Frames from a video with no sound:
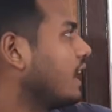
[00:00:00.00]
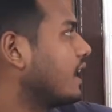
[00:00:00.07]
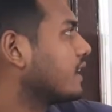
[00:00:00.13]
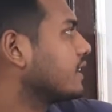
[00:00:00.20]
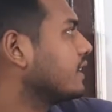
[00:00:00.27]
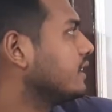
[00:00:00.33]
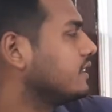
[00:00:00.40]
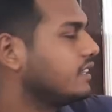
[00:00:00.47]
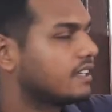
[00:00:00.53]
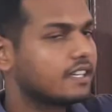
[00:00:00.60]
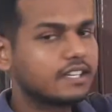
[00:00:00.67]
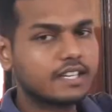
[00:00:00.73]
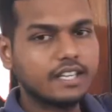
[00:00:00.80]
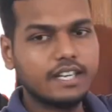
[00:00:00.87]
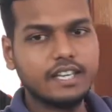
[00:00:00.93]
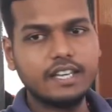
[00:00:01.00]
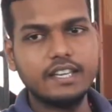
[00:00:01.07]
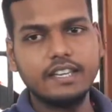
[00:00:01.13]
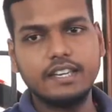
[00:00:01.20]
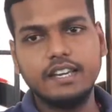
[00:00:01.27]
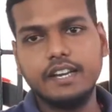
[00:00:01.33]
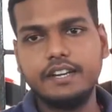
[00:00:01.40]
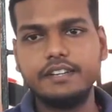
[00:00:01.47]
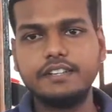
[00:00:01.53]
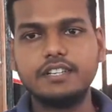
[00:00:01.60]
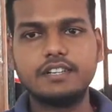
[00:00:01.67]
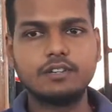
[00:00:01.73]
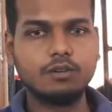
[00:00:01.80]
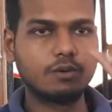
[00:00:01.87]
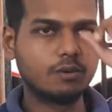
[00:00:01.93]
আর এদিকে গেলে
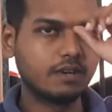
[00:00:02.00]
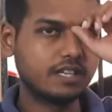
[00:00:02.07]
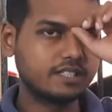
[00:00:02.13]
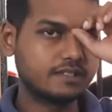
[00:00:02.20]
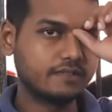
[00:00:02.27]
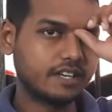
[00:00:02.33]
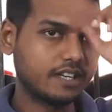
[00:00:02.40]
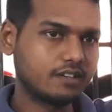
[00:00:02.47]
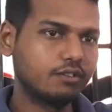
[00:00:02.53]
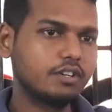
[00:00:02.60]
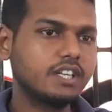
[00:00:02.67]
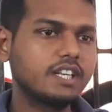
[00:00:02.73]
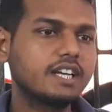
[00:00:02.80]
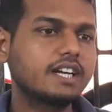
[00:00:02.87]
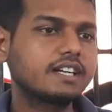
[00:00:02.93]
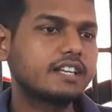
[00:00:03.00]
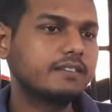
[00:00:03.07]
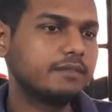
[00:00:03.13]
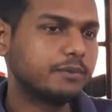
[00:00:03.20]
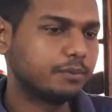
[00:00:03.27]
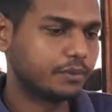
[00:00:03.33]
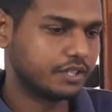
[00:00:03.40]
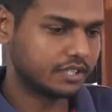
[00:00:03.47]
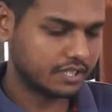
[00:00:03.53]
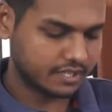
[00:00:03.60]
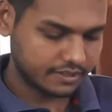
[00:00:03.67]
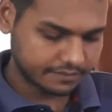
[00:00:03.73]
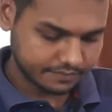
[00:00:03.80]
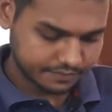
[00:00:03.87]
অ্যান্টি ক্লোক ওয়াইজ মানে ঘড়ির কাটার বিপরীতে